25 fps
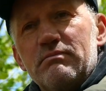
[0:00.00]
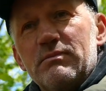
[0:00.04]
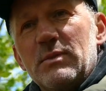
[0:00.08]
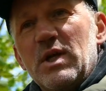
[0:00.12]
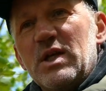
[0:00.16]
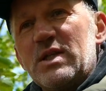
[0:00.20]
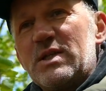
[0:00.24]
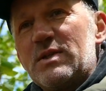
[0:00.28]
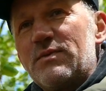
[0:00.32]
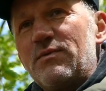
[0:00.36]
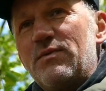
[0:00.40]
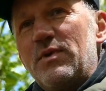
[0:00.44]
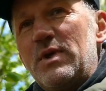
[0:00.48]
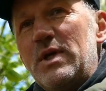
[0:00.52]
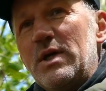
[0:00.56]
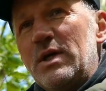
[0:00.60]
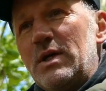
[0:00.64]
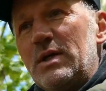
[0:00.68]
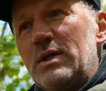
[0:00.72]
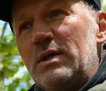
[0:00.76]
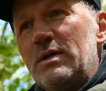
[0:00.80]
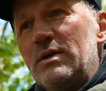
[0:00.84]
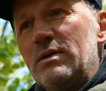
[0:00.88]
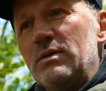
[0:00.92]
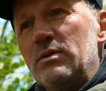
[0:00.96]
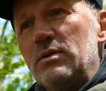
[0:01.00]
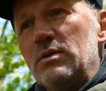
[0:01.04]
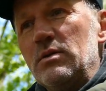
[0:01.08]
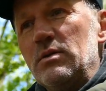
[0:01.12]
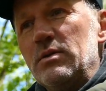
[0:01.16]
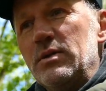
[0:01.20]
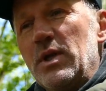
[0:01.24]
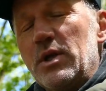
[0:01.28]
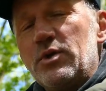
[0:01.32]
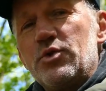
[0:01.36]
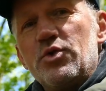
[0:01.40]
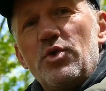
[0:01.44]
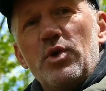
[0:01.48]
dass wir
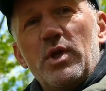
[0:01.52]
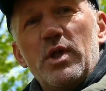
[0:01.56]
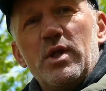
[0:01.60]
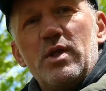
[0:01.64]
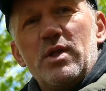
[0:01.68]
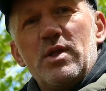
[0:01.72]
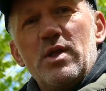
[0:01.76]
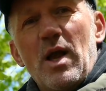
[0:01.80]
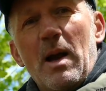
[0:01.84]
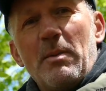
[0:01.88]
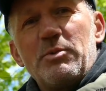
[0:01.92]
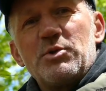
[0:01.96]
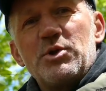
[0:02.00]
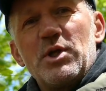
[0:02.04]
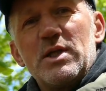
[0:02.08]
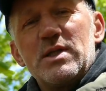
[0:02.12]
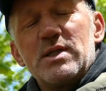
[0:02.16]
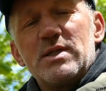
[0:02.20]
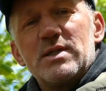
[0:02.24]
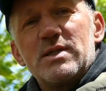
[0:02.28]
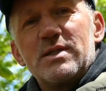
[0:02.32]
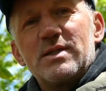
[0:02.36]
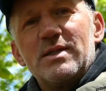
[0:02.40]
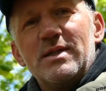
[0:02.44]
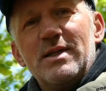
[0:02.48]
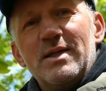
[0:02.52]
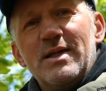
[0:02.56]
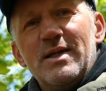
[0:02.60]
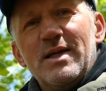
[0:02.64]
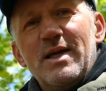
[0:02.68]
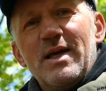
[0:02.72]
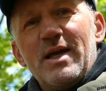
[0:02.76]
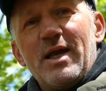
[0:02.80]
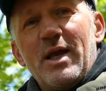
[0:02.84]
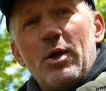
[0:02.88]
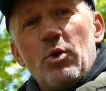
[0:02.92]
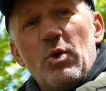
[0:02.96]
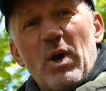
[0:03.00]
äh, natürlich die
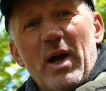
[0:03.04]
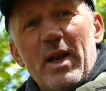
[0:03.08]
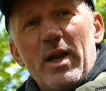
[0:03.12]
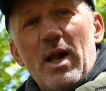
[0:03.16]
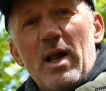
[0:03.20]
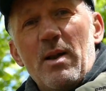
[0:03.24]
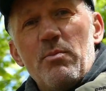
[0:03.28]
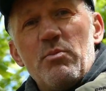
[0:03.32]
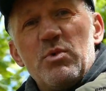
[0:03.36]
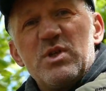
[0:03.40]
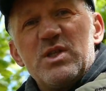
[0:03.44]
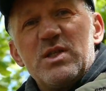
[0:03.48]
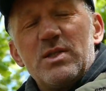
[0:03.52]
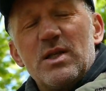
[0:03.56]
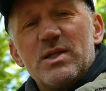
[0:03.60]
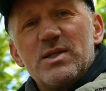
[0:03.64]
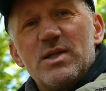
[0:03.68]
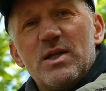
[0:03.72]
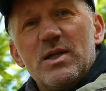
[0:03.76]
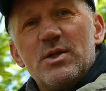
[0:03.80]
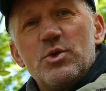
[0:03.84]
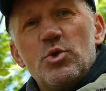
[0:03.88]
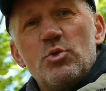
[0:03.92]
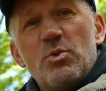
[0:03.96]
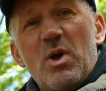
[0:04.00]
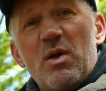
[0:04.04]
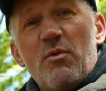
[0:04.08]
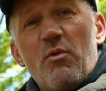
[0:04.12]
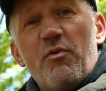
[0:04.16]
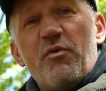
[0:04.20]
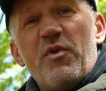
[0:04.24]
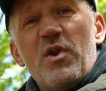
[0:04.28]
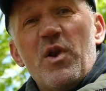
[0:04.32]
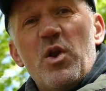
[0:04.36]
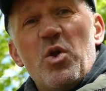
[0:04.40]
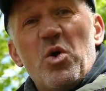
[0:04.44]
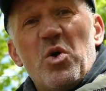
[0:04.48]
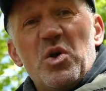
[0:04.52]
Abstandsregelung einhalten müssen. Das heißt, überall, wo
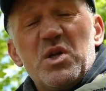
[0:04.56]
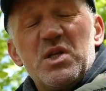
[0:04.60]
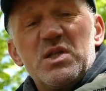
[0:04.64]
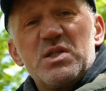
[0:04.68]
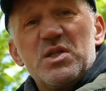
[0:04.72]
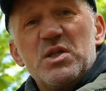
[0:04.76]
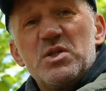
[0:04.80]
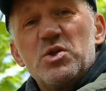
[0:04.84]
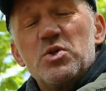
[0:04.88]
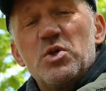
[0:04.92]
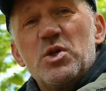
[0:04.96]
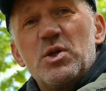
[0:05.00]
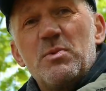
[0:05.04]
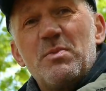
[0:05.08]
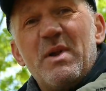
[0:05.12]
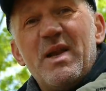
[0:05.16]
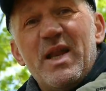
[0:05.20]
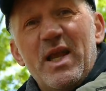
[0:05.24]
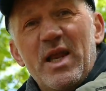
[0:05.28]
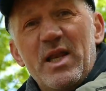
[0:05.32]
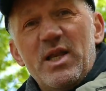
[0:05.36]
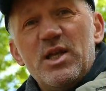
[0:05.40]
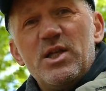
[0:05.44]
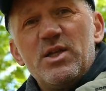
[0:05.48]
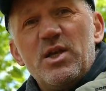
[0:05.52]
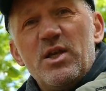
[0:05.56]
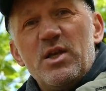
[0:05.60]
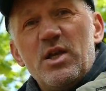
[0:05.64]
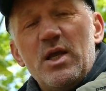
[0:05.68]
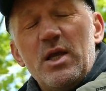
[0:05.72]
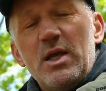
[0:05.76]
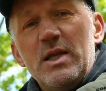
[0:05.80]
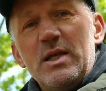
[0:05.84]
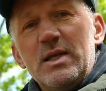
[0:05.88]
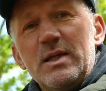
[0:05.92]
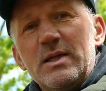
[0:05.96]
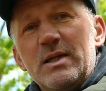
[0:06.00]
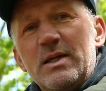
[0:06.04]
viele Leute sind, sollte man eh nicht
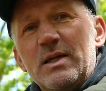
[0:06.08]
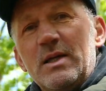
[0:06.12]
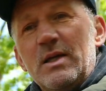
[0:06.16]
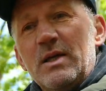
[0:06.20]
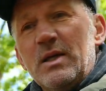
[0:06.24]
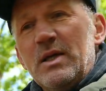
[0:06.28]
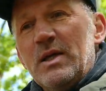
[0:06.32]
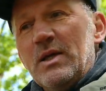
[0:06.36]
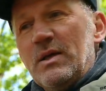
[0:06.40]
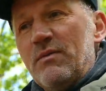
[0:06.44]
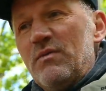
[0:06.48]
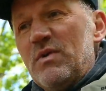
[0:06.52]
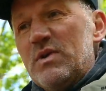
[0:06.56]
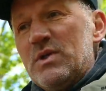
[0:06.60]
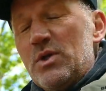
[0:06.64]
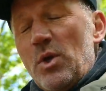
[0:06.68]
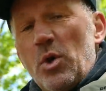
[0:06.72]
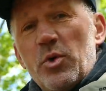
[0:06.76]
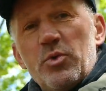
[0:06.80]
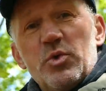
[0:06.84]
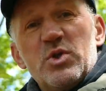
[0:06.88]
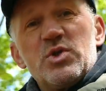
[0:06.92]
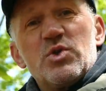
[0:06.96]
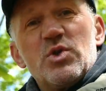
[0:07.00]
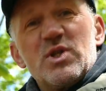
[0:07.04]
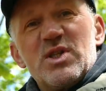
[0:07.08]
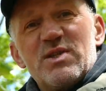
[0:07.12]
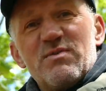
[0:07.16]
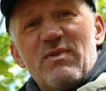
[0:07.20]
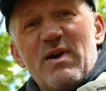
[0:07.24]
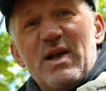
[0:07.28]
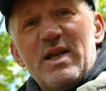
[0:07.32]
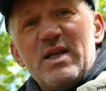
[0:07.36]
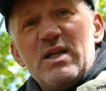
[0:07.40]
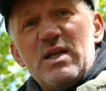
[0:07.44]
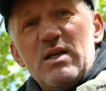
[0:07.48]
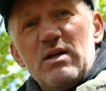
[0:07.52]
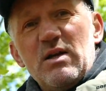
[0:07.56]
hingehen. Wir sind auch nur zu
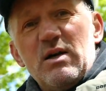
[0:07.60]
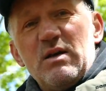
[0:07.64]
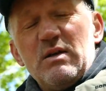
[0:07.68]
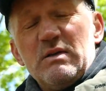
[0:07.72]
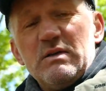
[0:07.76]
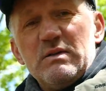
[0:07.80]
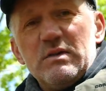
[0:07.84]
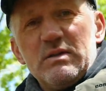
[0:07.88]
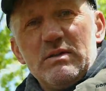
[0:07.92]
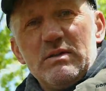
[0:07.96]
zweit hier,